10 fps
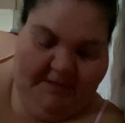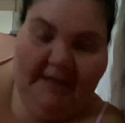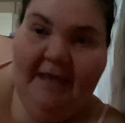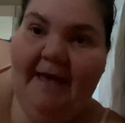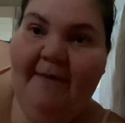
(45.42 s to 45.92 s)

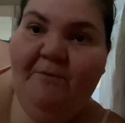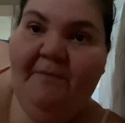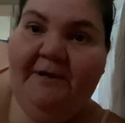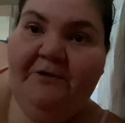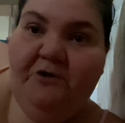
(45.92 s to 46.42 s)
che mio
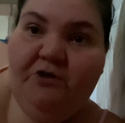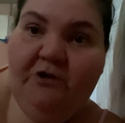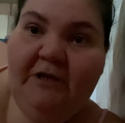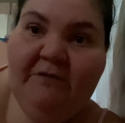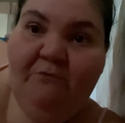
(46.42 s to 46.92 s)
marito è uscito un
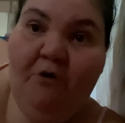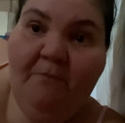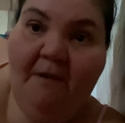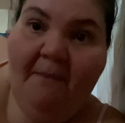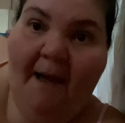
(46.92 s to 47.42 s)
attimo con
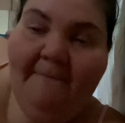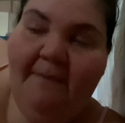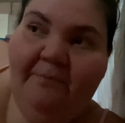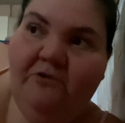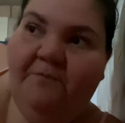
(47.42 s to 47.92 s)
mia mamma
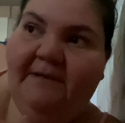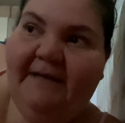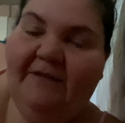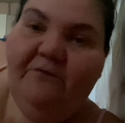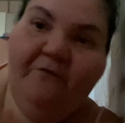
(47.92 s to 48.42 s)
appunto
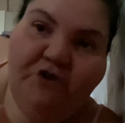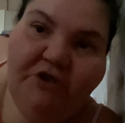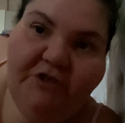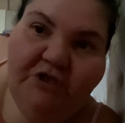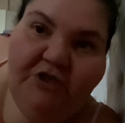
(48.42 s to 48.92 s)
perché dovevo
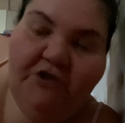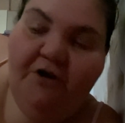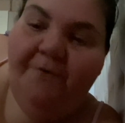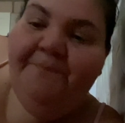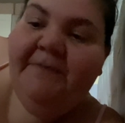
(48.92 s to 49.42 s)
uscirci
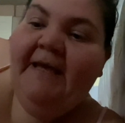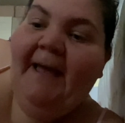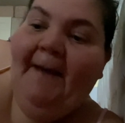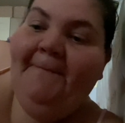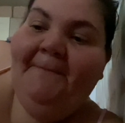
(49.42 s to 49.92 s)
io
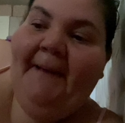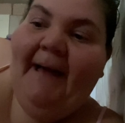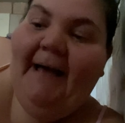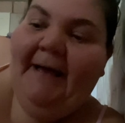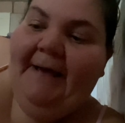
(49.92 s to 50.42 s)

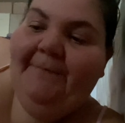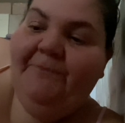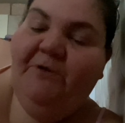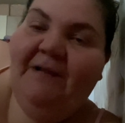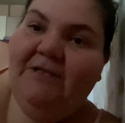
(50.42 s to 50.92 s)
ma
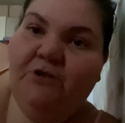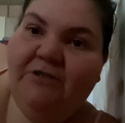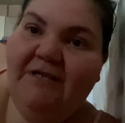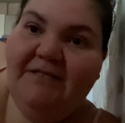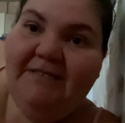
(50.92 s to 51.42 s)
non me la sono
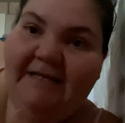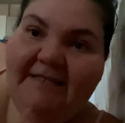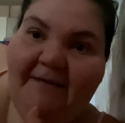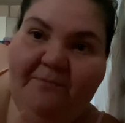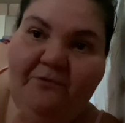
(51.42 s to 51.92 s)

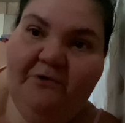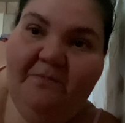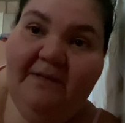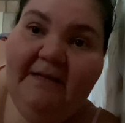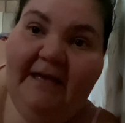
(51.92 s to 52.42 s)
sentita appunto
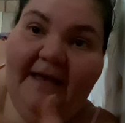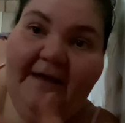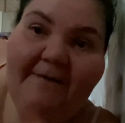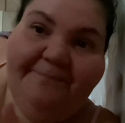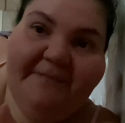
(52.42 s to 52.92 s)

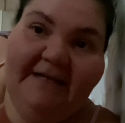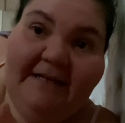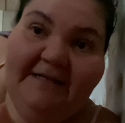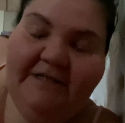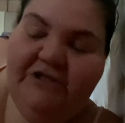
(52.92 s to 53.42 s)
perché mm,
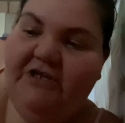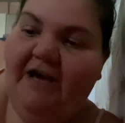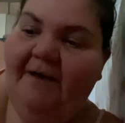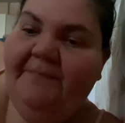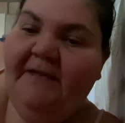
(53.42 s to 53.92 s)

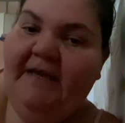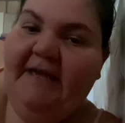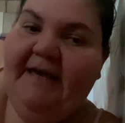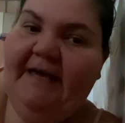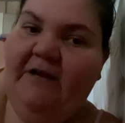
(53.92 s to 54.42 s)
l'allergia
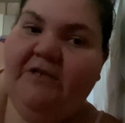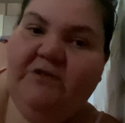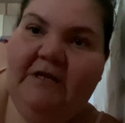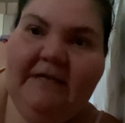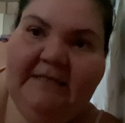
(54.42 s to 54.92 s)
e allora
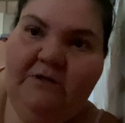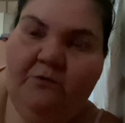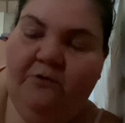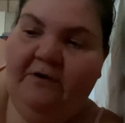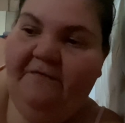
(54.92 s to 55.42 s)
sono andati
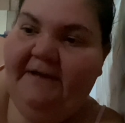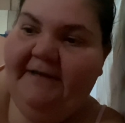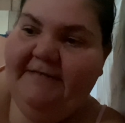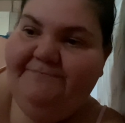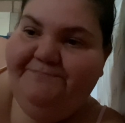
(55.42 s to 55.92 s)
loro a
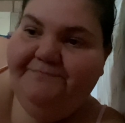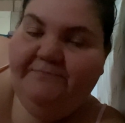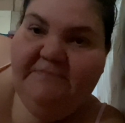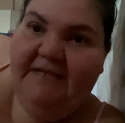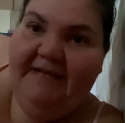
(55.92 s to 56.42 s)
fare mm,
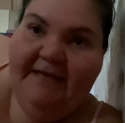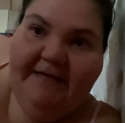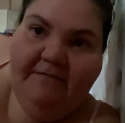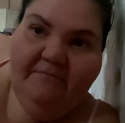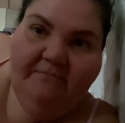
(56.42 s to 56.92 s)

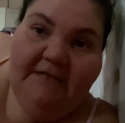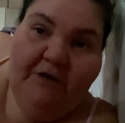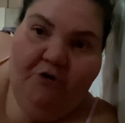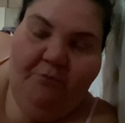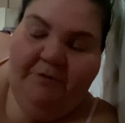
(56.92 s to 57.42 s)
delle, delle
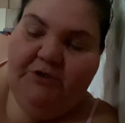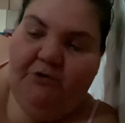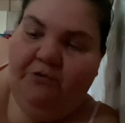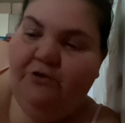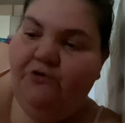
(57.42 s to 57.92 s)

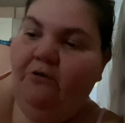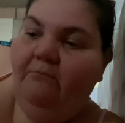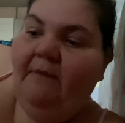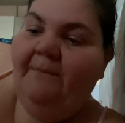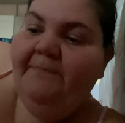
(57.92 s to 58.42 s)
commissioni
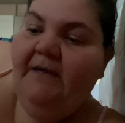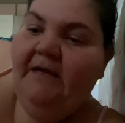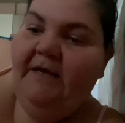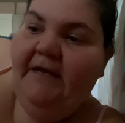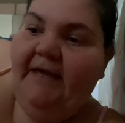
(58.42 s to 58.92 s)
insomma
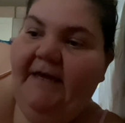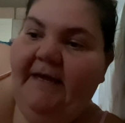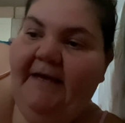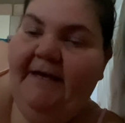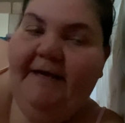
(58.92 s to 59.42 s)

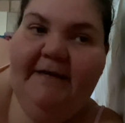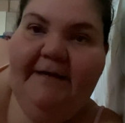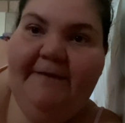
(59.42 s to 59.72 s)
e